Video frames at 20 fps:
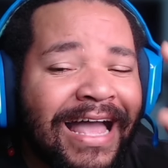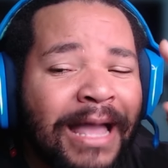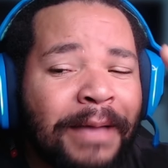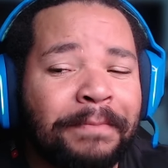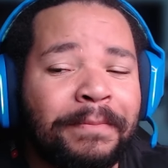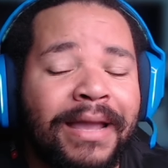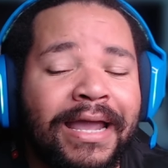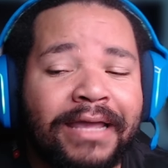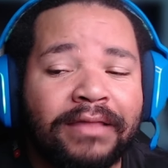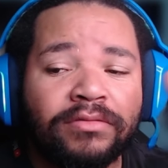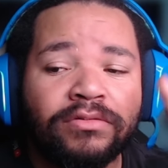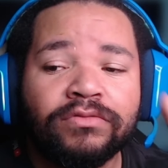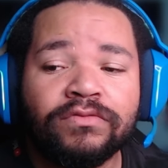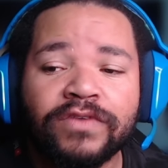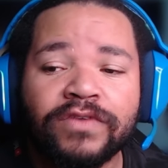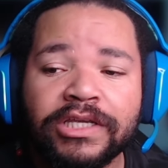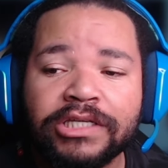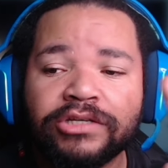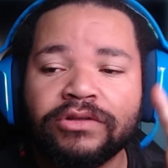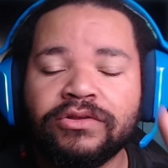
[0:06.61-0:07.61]
a mais um
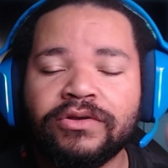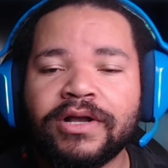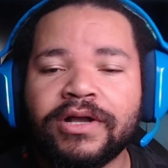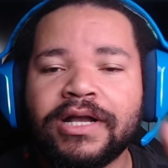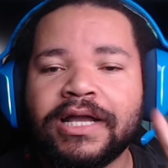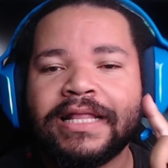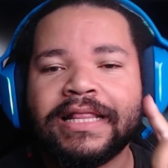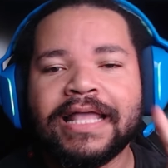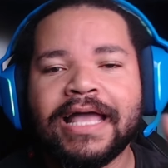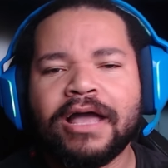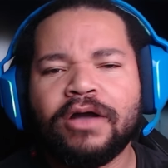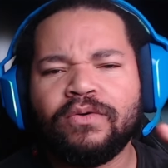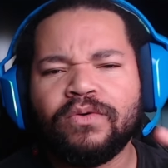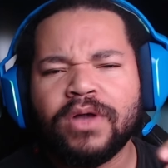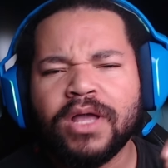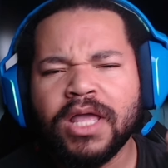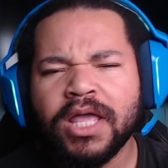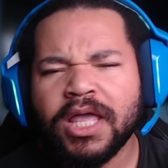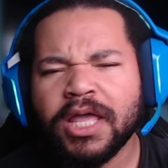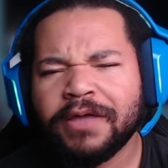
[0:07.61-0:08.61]
vídeo no
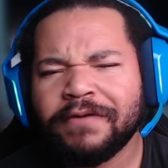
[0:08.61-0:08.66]
canal.